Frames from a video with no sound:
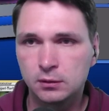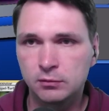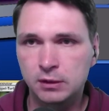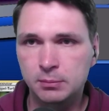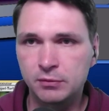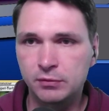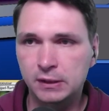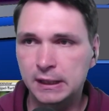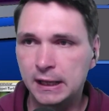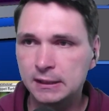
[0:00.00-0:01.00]
Warte mal, wie viele
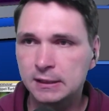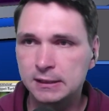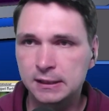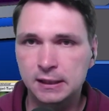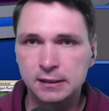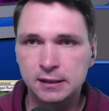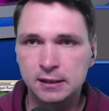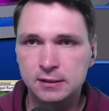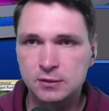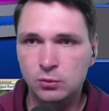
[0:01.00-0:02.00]
Karten hat er gerade
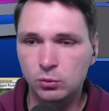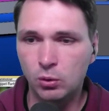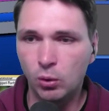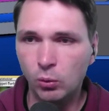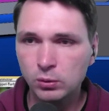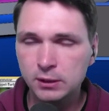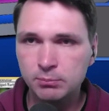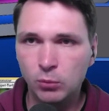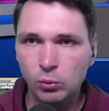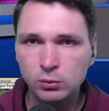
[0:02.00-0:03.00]
nachgezogen? Holy
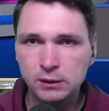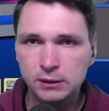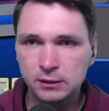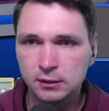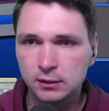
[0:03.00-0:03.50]
moly!